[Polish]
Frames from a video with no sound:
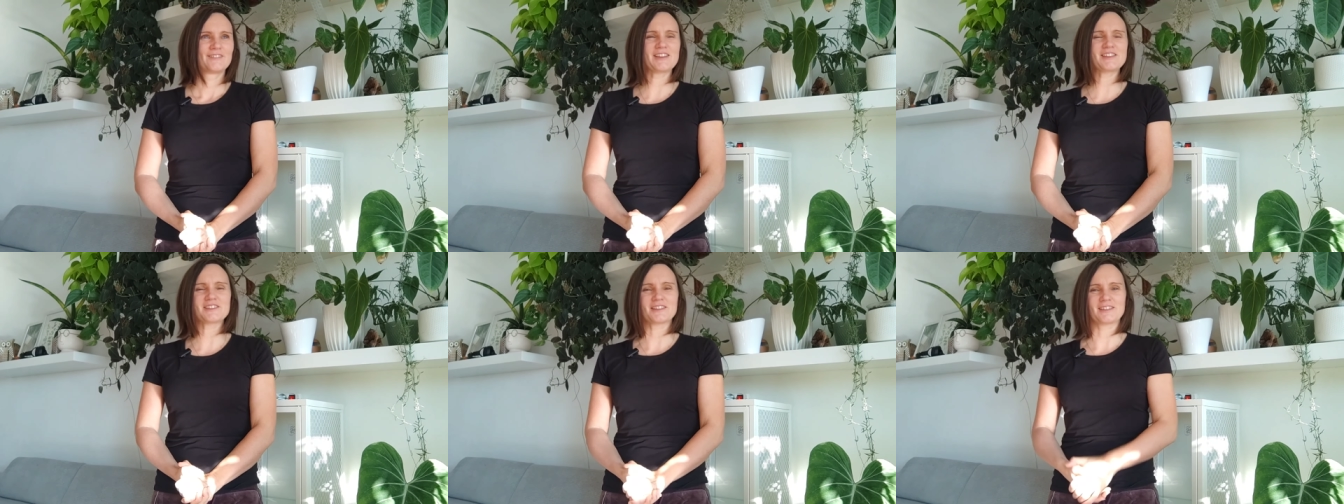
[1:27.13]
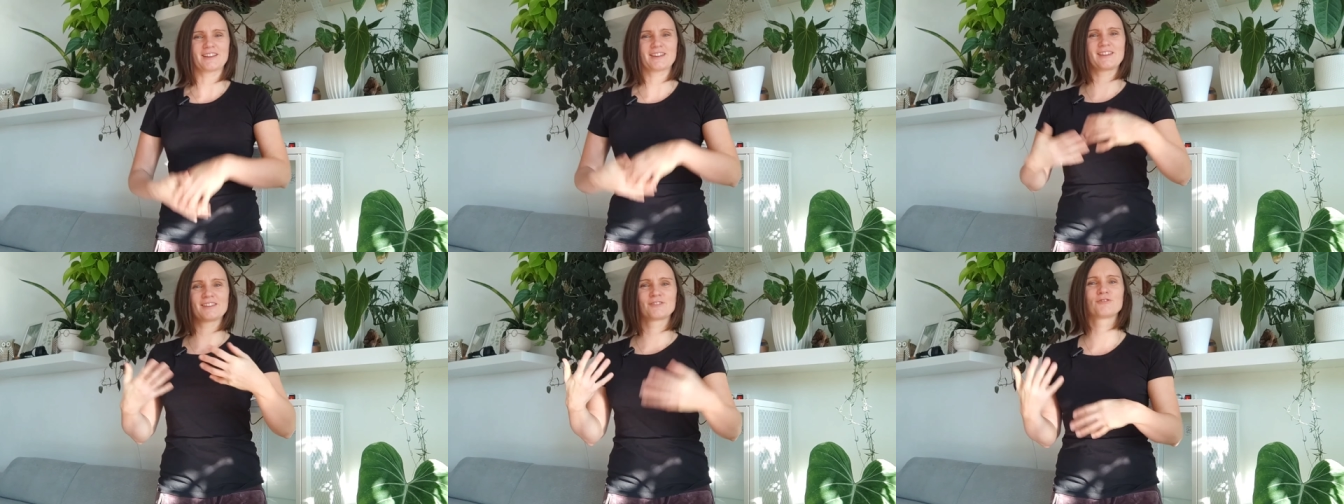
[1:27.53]
wiecie,
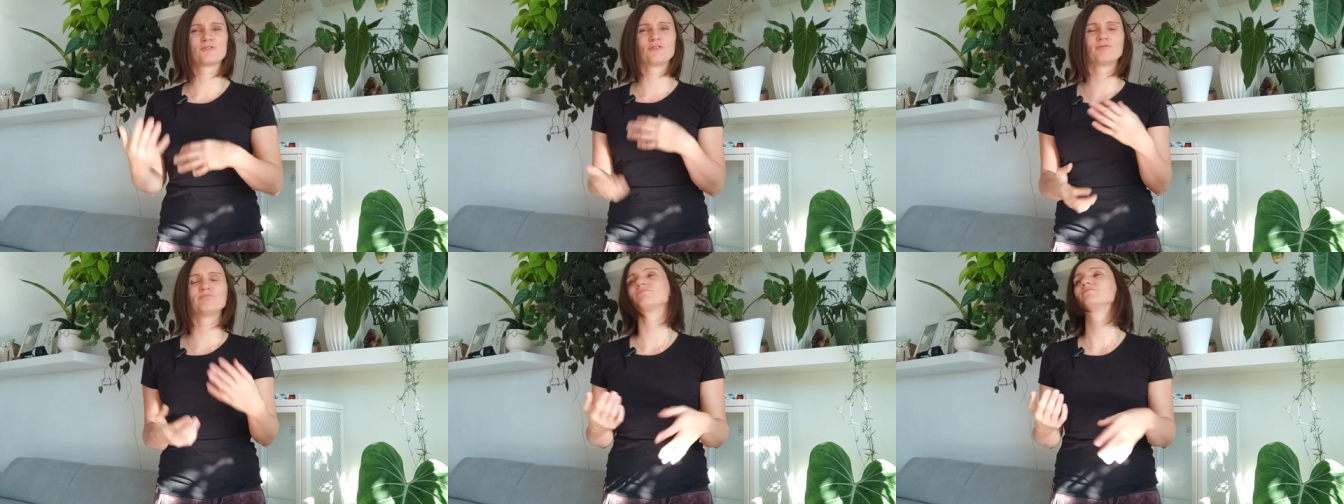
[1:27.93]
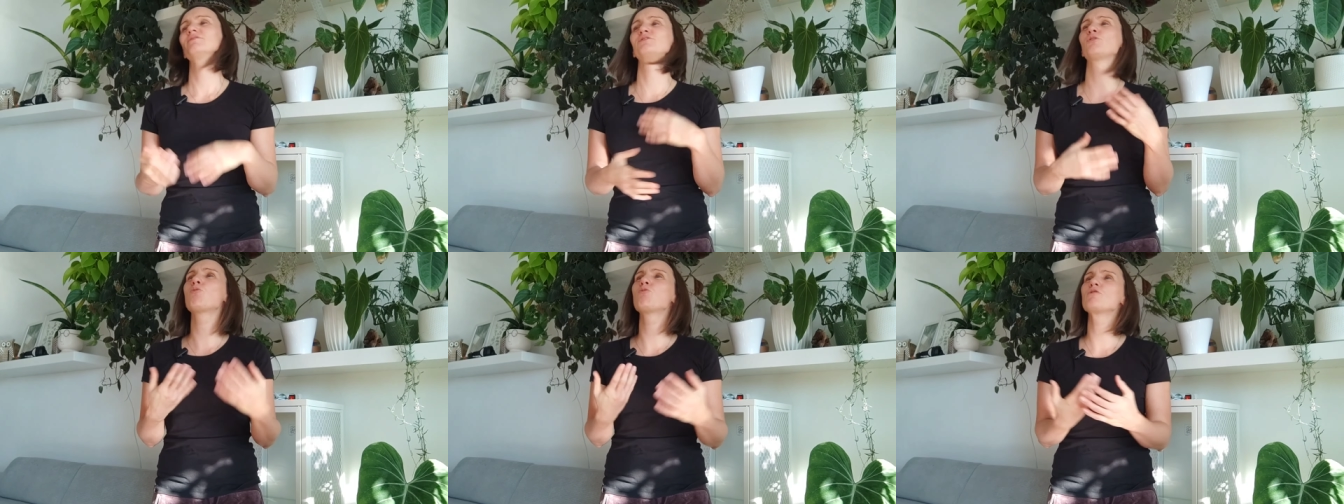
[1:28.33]
takie
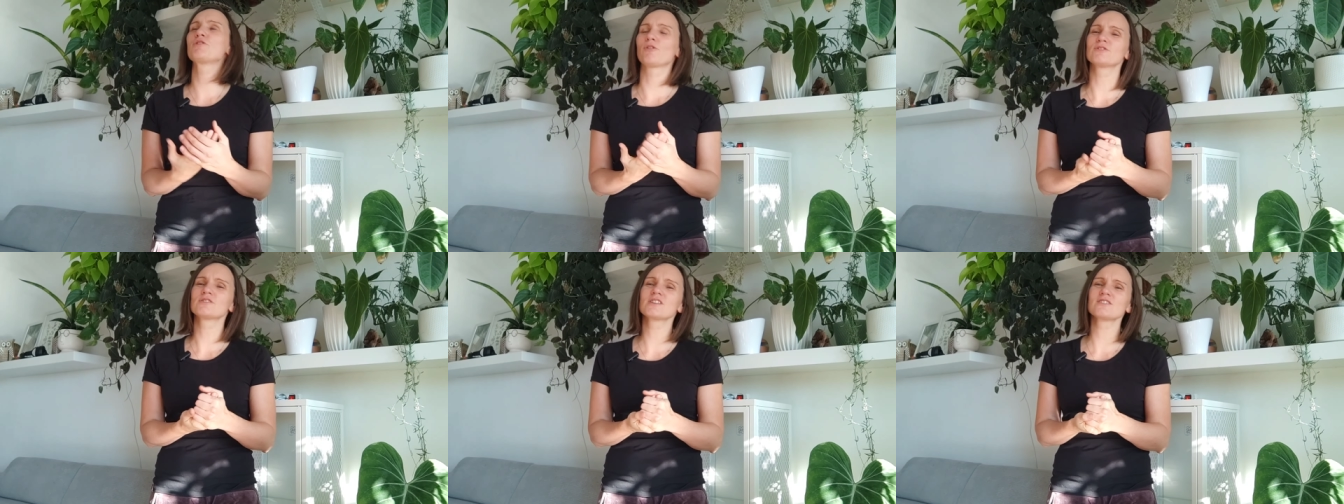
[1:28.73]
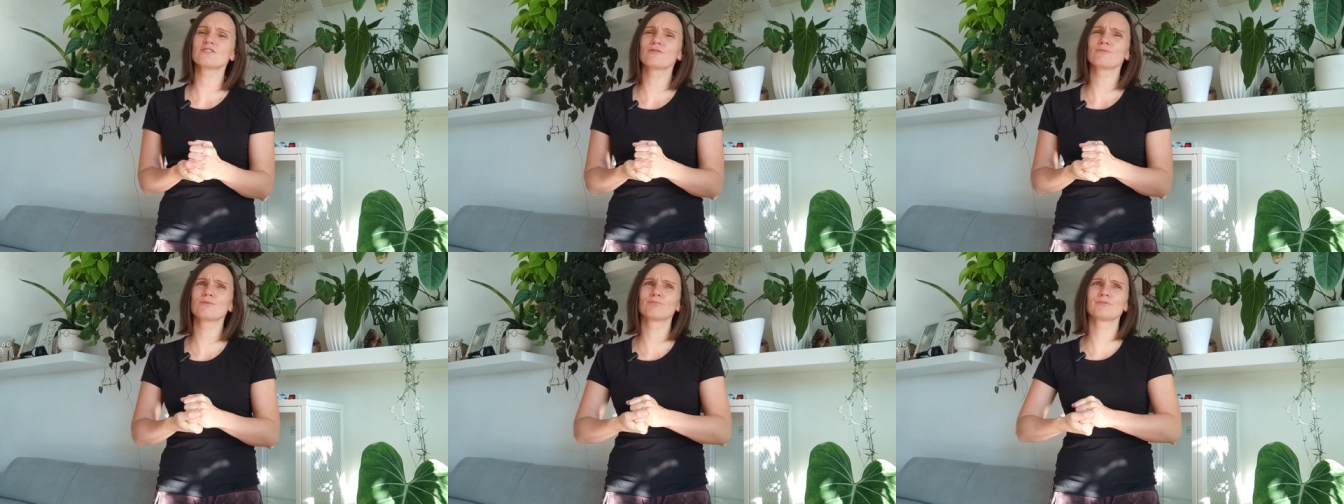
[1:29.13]
dołujące
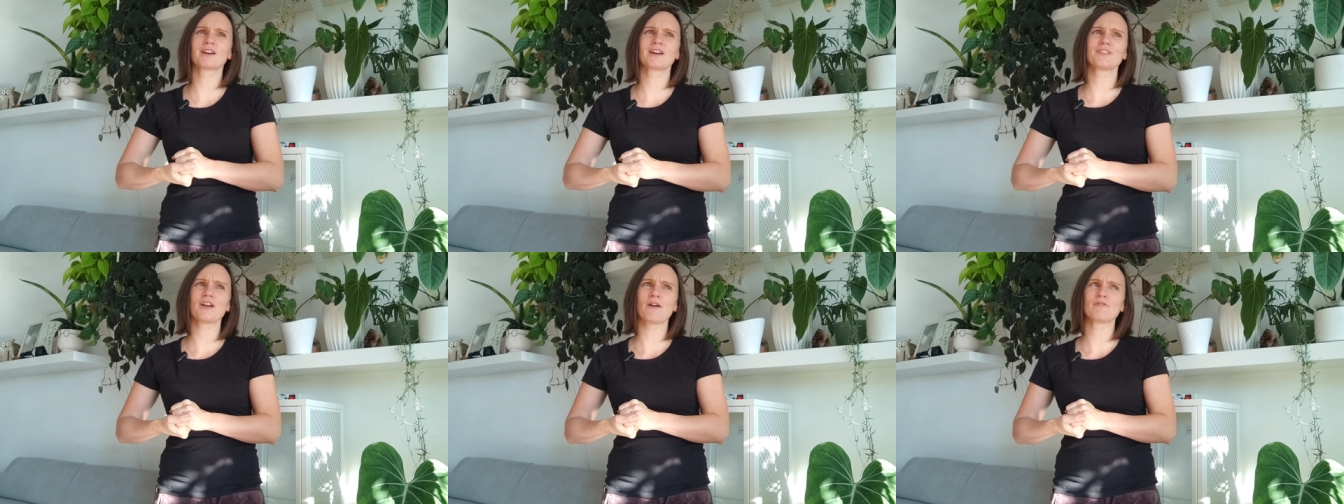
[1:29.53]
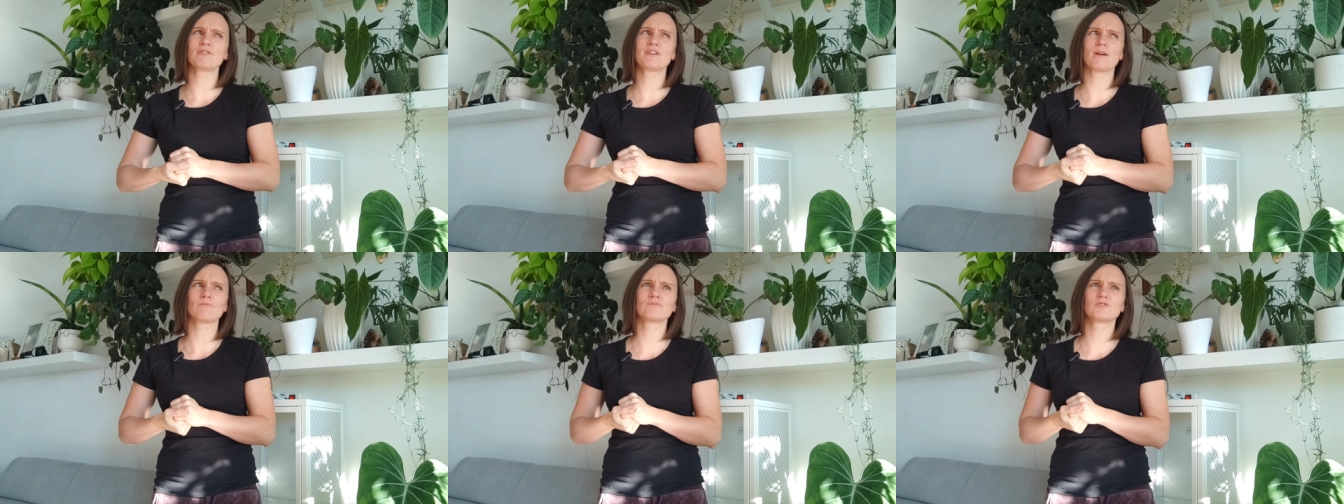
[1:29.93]
się robią te
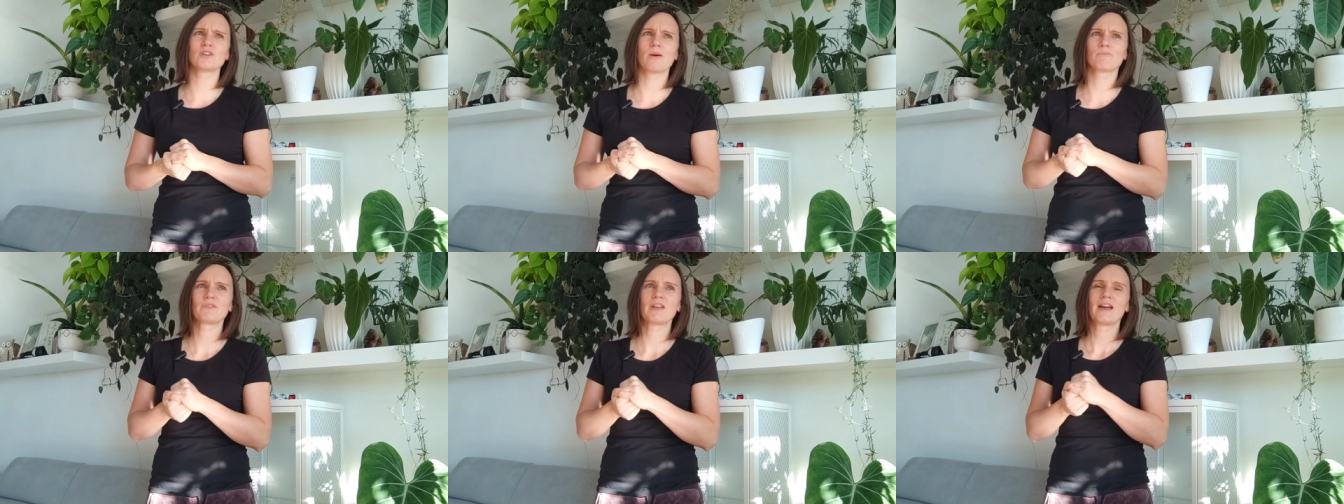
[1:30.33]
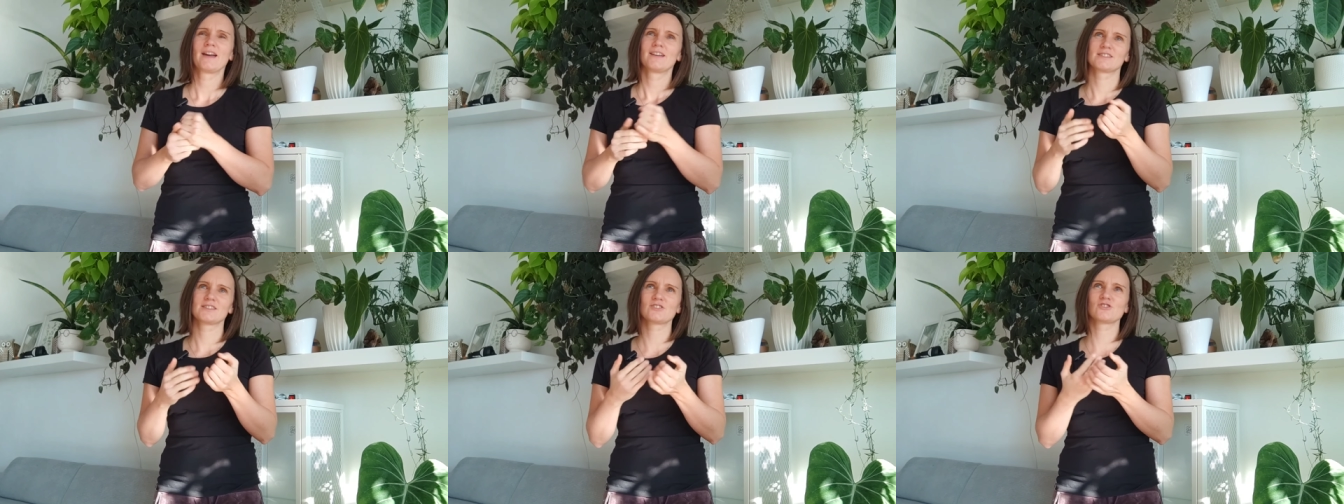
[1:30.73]
kanały. Ja myślałam,
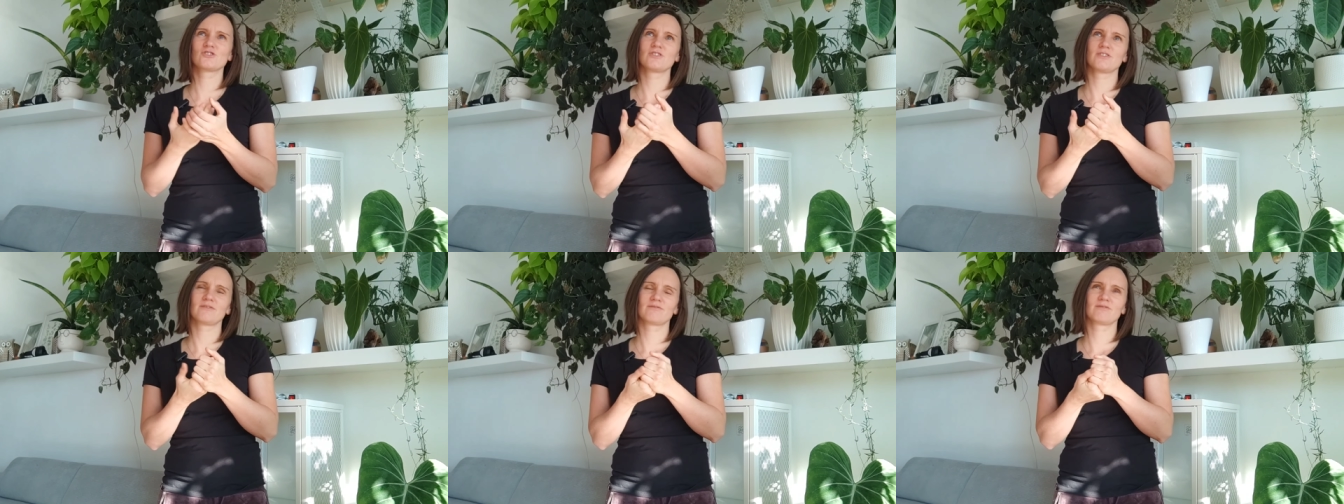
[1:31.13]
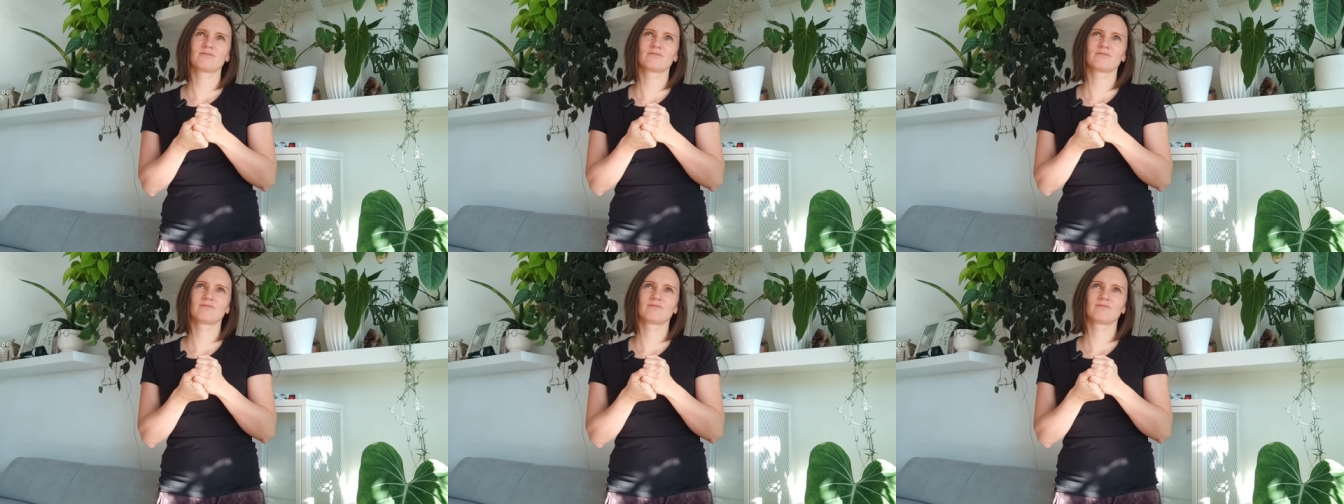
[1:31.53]
znaczy się,